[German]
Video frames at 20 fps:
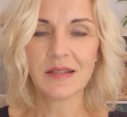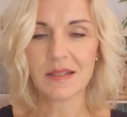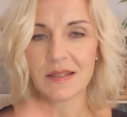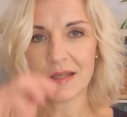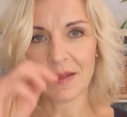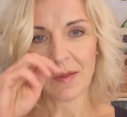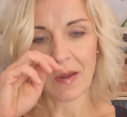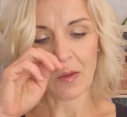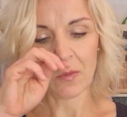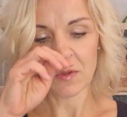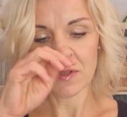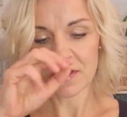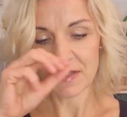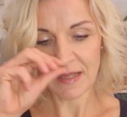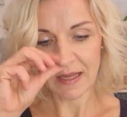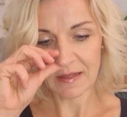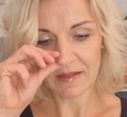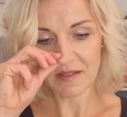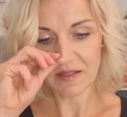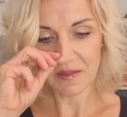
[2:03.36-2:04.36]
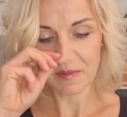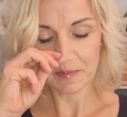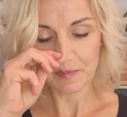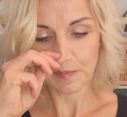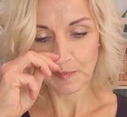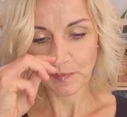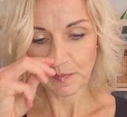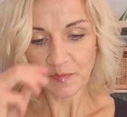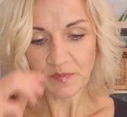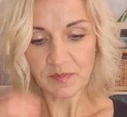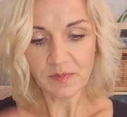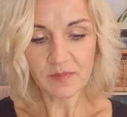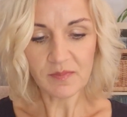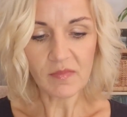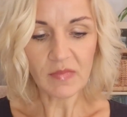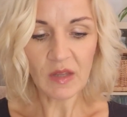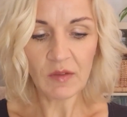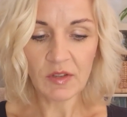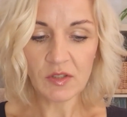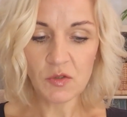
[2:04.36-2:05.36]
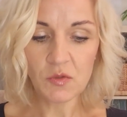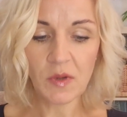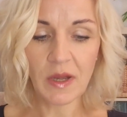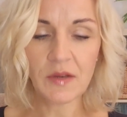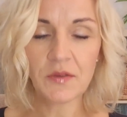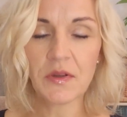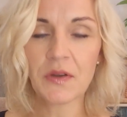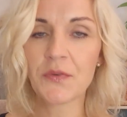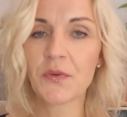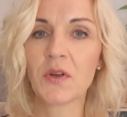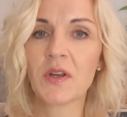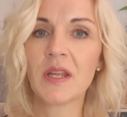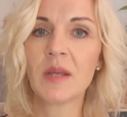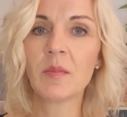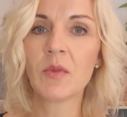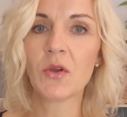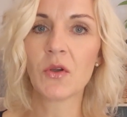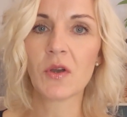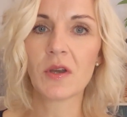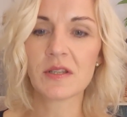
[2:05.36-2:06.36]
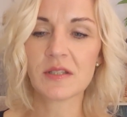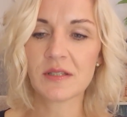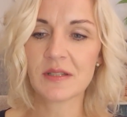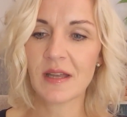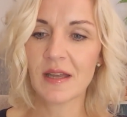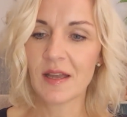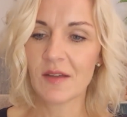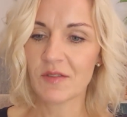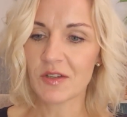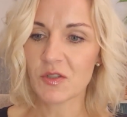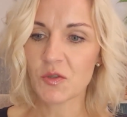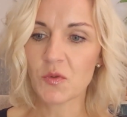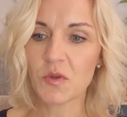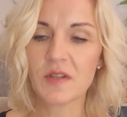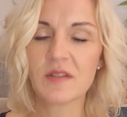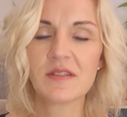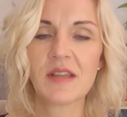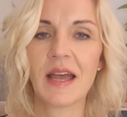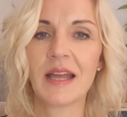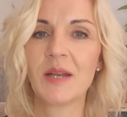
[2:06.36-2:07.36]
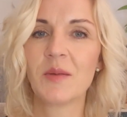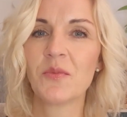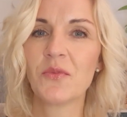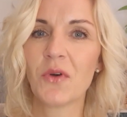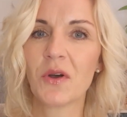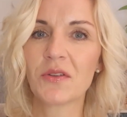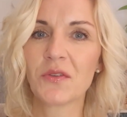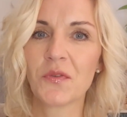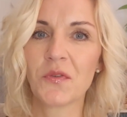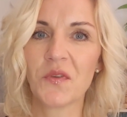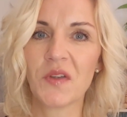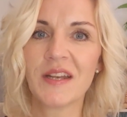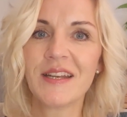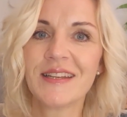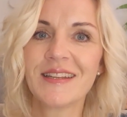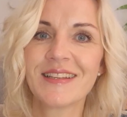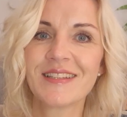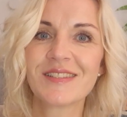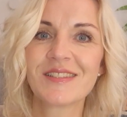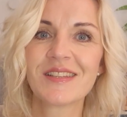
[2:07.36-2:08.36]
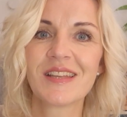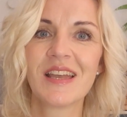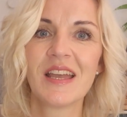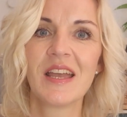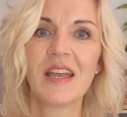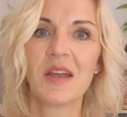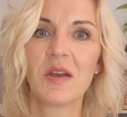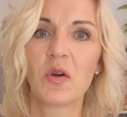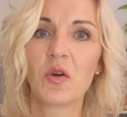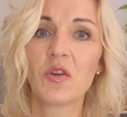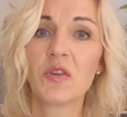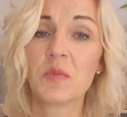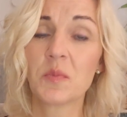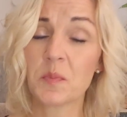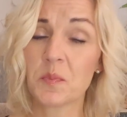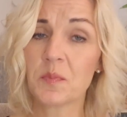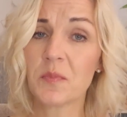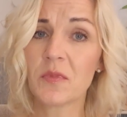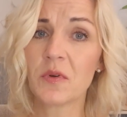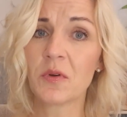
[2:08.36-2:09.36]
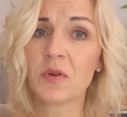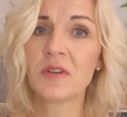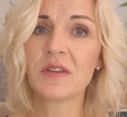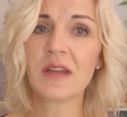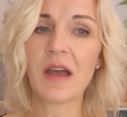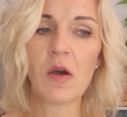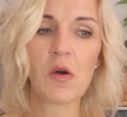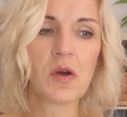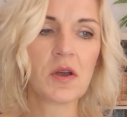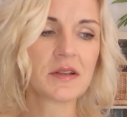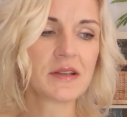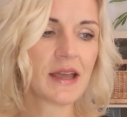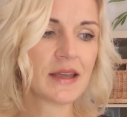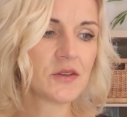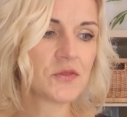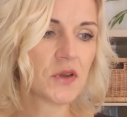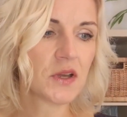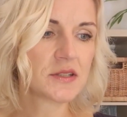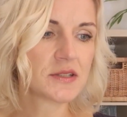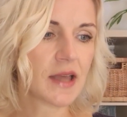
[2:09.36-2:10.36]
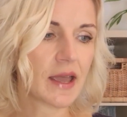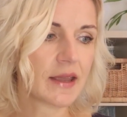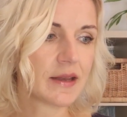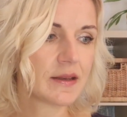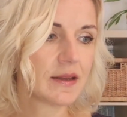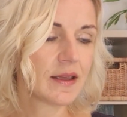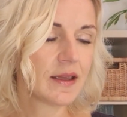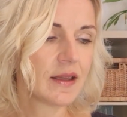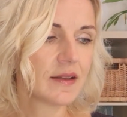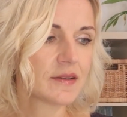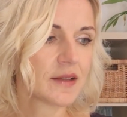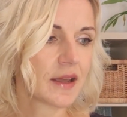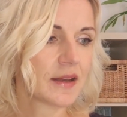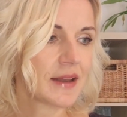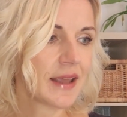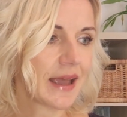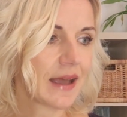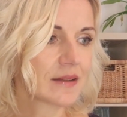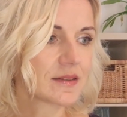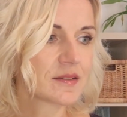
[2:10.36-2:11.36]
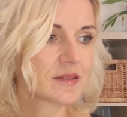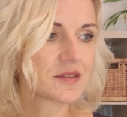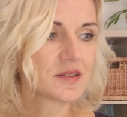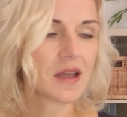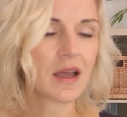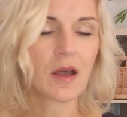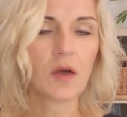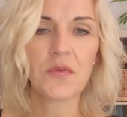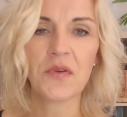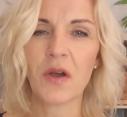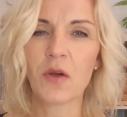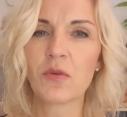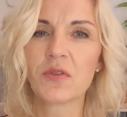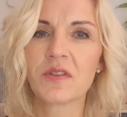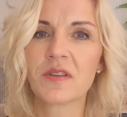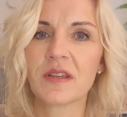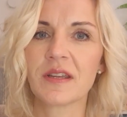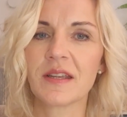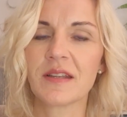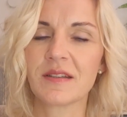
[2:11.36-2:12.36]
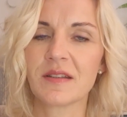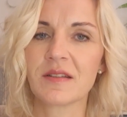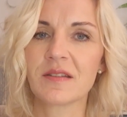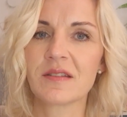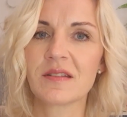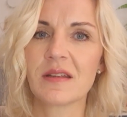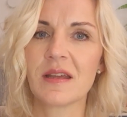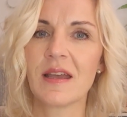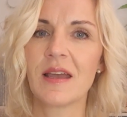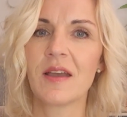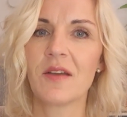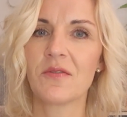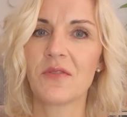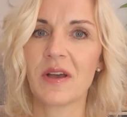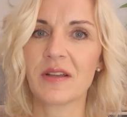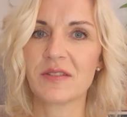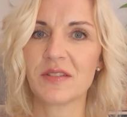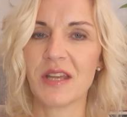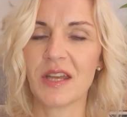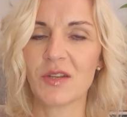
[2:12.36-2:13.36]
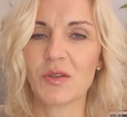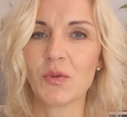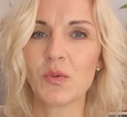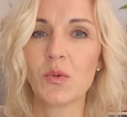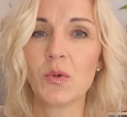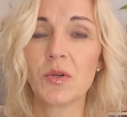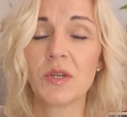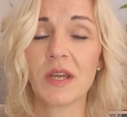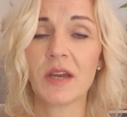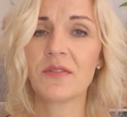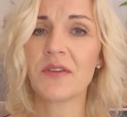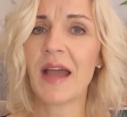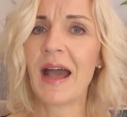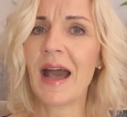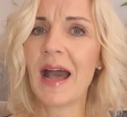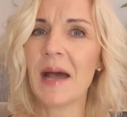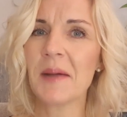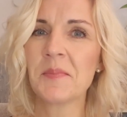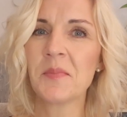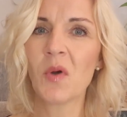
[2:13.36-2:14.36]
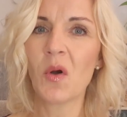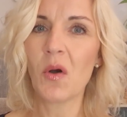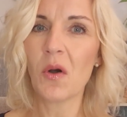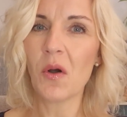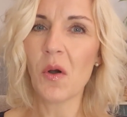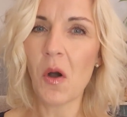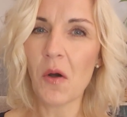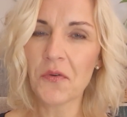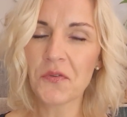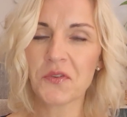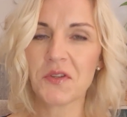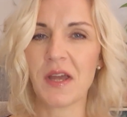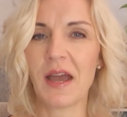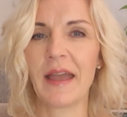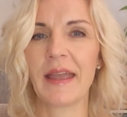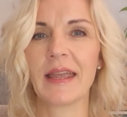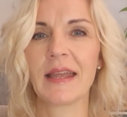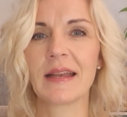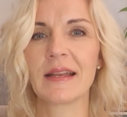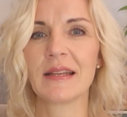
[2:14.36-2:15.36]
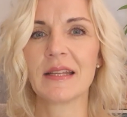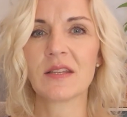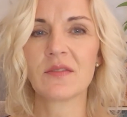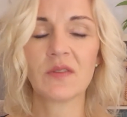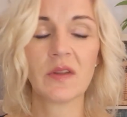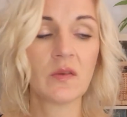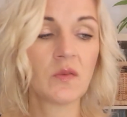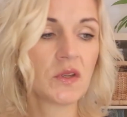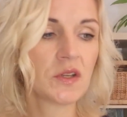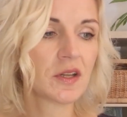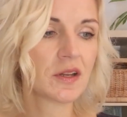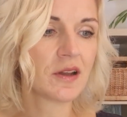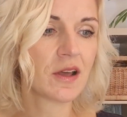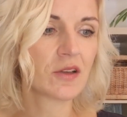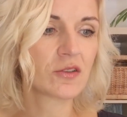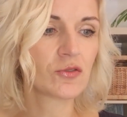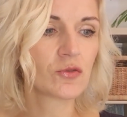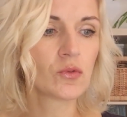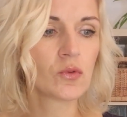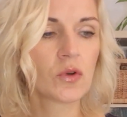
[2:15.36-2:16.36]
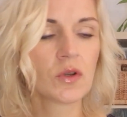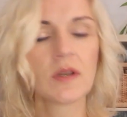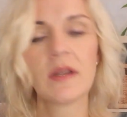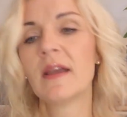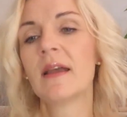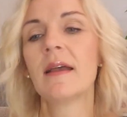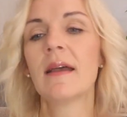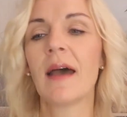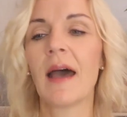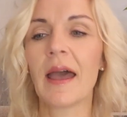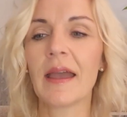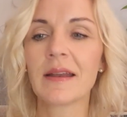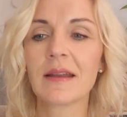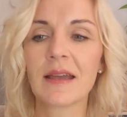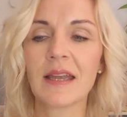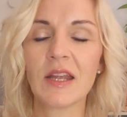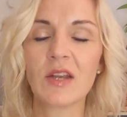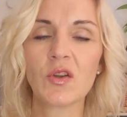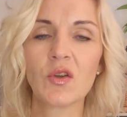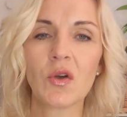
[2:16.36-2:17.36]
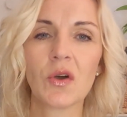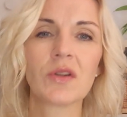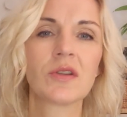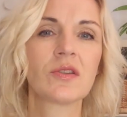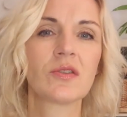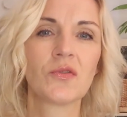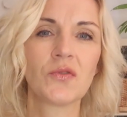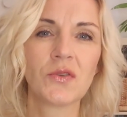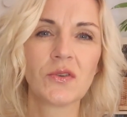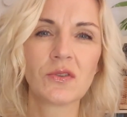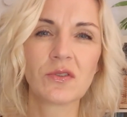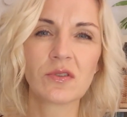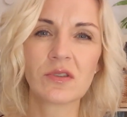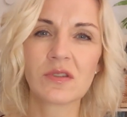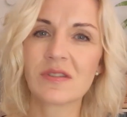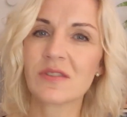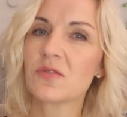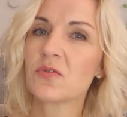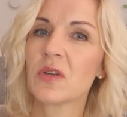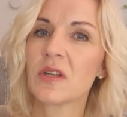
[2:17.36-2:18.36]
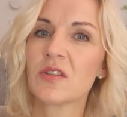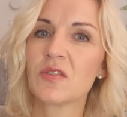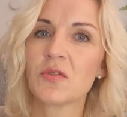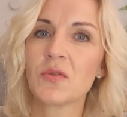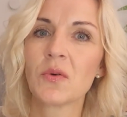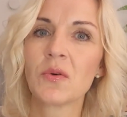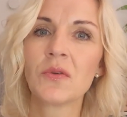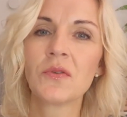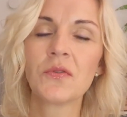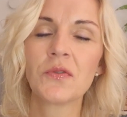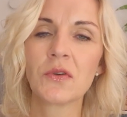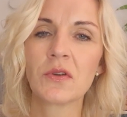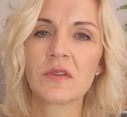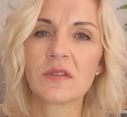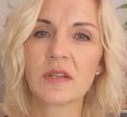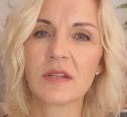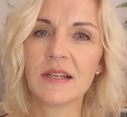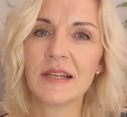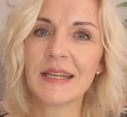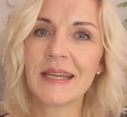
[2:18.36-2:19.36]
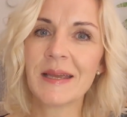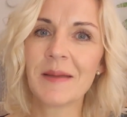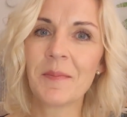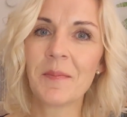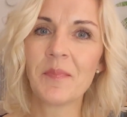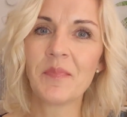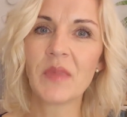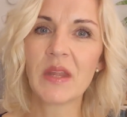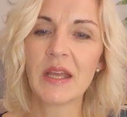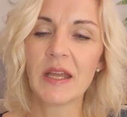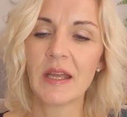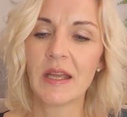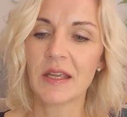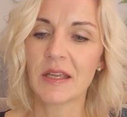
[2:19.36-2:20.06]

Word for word: dich dem aussetzt, was du einfach von ihm hörst, was du in seinem Wort findest und und auch einfach dein, dein Herz darauf ausrichtest, was er tut. Ja, wir haben oft eigentlich, wenn wir danach suchen, ein Reden Gottes für unsere Situation, für unser Leben.